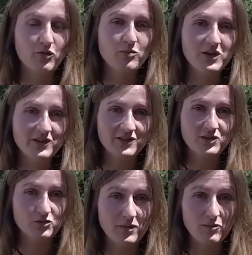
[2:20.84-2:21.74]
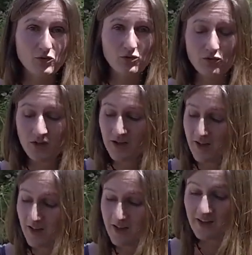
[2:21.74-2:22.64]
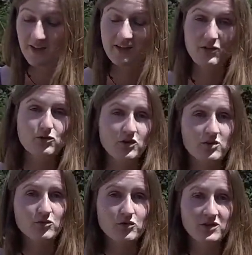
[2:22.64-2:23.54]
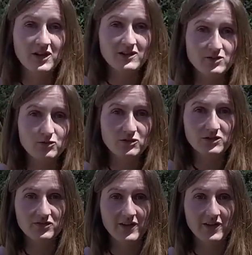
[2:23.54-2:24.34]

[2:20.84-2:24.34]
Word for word: pummelig, das tut meinem Hund gut. Ihr tut eurem Hund nichts Gutes,